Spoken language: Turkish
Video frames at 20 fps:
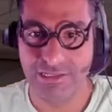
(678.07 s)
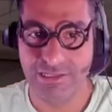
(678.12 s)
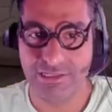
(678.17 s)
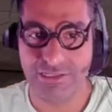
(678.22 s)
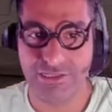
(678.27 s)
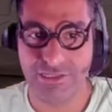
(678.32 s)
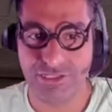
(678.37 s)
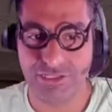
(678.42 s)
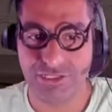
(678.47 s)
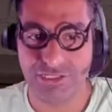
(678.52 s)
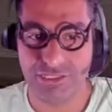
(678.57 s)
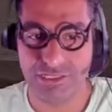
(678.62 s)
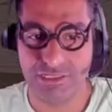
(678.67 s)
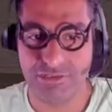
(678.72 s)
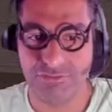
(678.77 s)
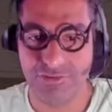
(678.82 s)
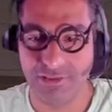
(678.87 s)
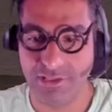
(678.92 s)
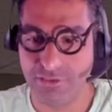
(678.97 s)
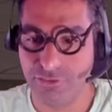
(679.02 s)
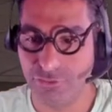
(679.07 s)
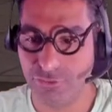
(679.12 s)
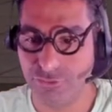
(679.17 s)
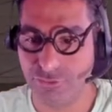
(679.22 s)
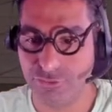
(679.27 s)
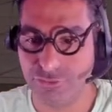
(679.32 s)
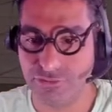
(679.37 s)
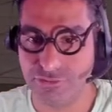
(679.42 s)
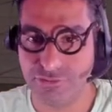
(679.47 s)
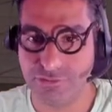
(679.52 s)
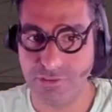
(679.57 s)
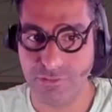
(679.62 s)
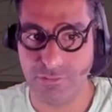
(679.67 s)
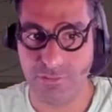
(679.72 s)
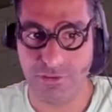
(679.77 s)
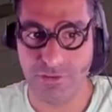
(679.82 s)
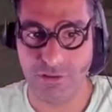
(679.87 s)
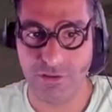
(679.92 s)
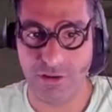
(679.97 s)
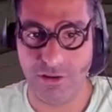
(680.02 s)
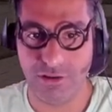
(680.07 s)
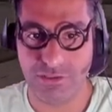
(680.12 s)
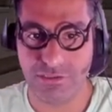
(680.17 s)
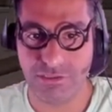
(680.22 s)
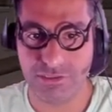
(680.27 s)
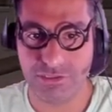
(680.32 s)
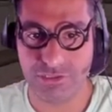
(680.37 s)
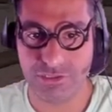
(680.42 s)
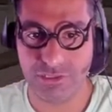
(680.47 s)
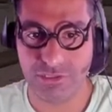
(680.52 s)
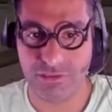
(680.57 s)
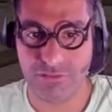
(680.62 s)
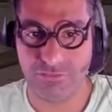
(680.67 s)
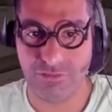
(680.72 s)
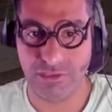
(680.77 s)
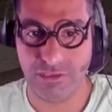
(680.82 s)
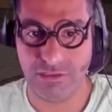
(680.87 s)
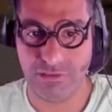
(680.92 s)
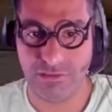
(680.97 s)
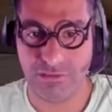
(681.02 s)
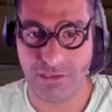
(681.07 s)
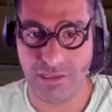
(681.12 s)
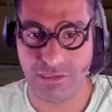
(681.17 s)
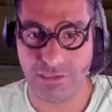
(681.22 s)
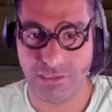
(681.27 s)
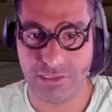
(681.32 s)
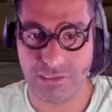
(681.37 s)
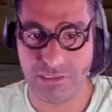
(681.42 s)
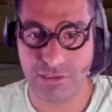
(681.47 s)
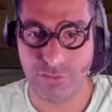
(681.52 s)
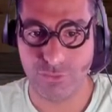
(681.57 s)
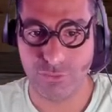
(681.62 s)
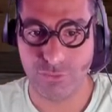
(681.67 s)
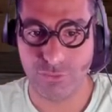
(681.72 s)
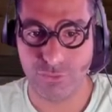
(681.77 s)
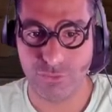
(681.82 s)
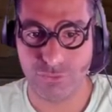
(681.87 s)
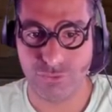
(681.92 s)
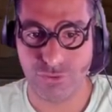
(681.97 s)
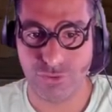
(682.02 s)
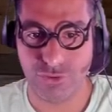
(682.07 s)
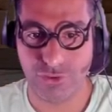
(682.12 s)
Dişlerini falan görüyorsunuz değil mi? Azı dişlerini falan gerçekten korkunç.